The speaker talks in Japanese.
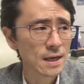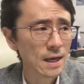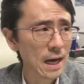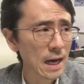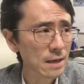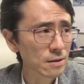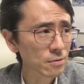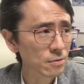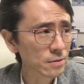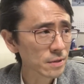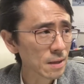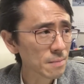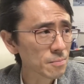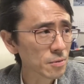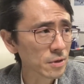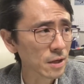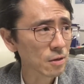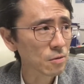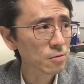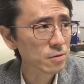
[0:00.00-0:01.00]
あの店舗
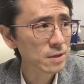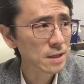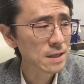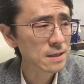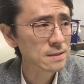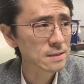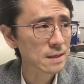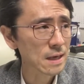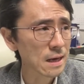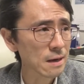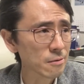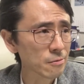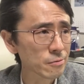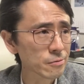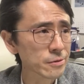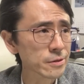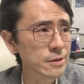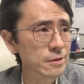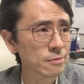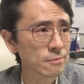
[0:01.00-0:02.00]
でこういうケースが
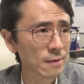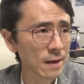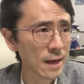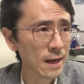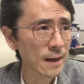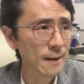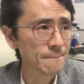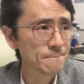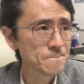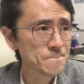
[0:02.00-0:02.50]
多いのは